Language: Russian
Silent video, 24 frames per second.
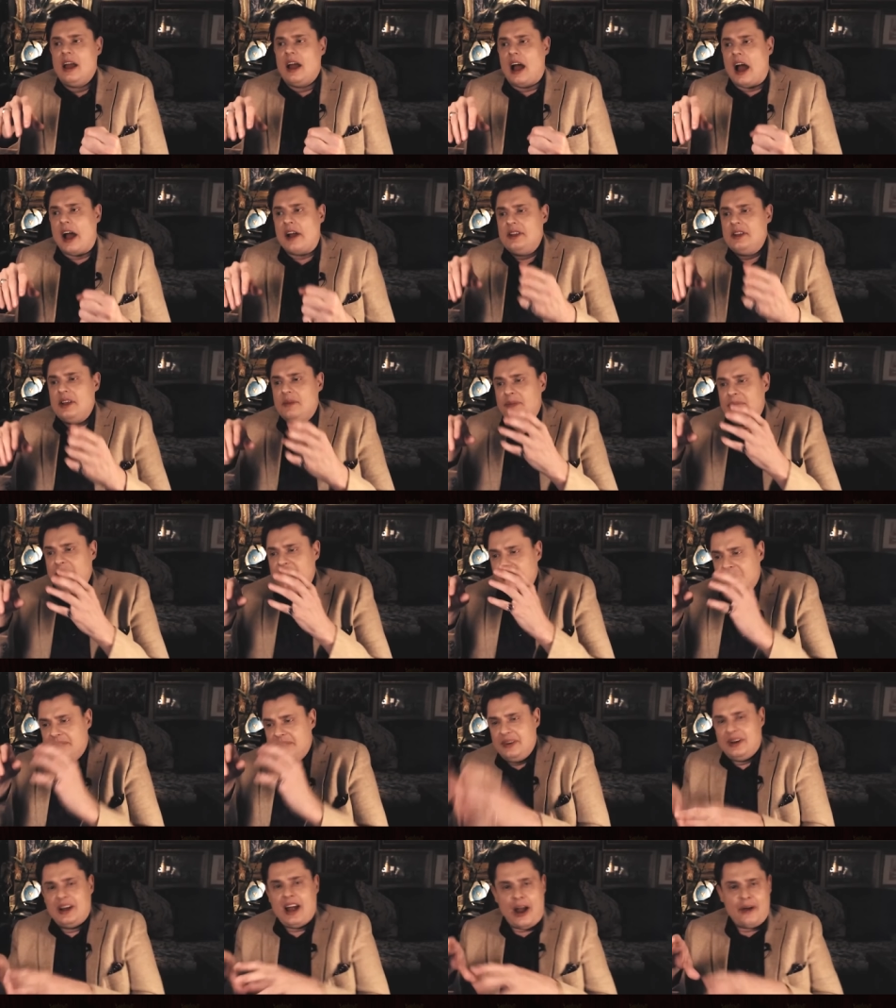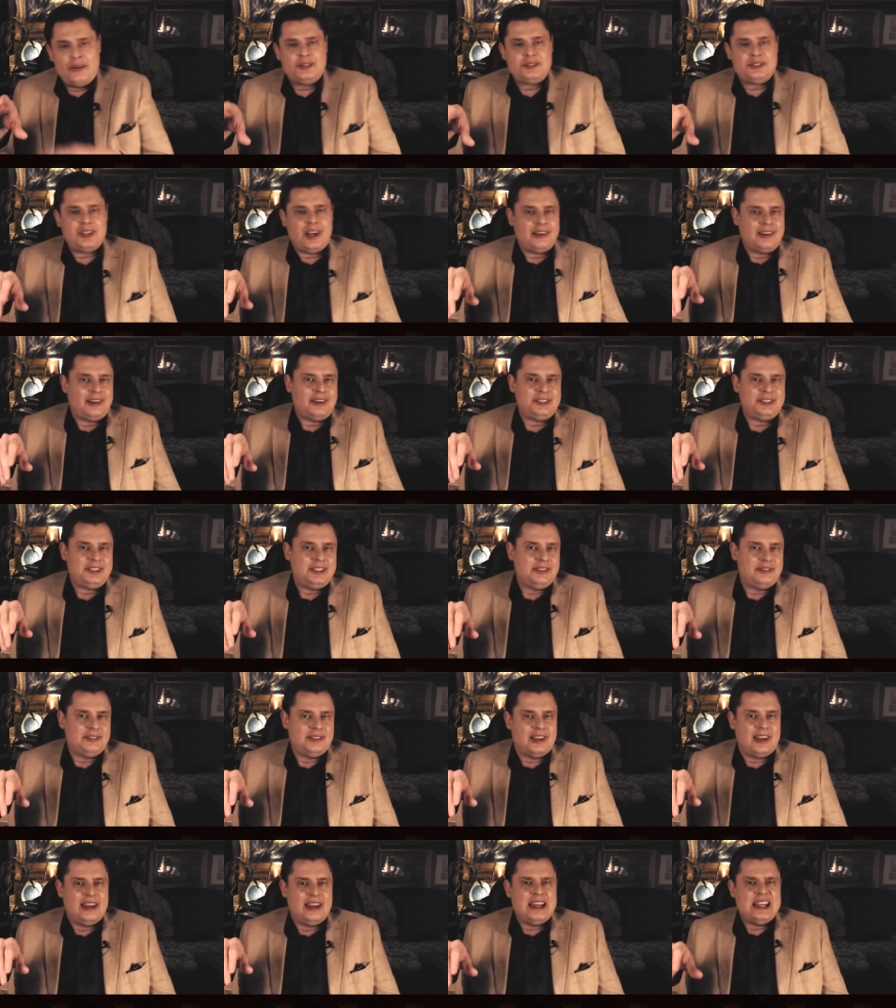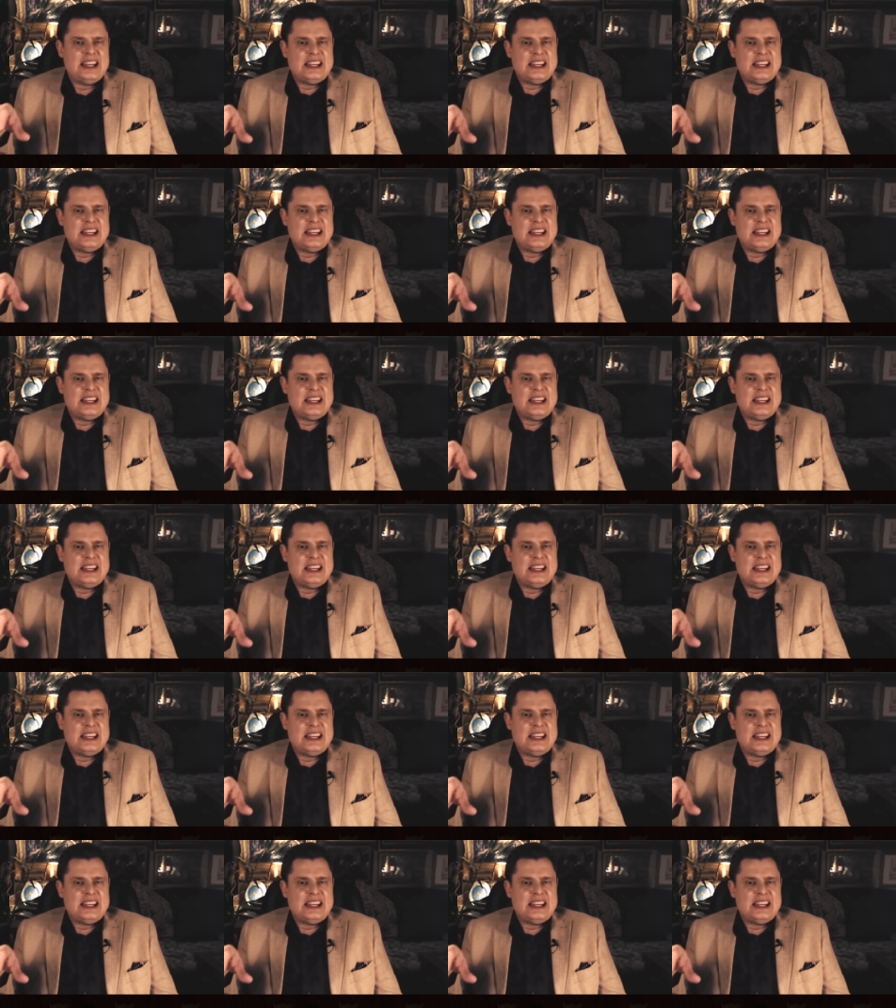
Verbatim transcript: Они передвигаются агрессивно.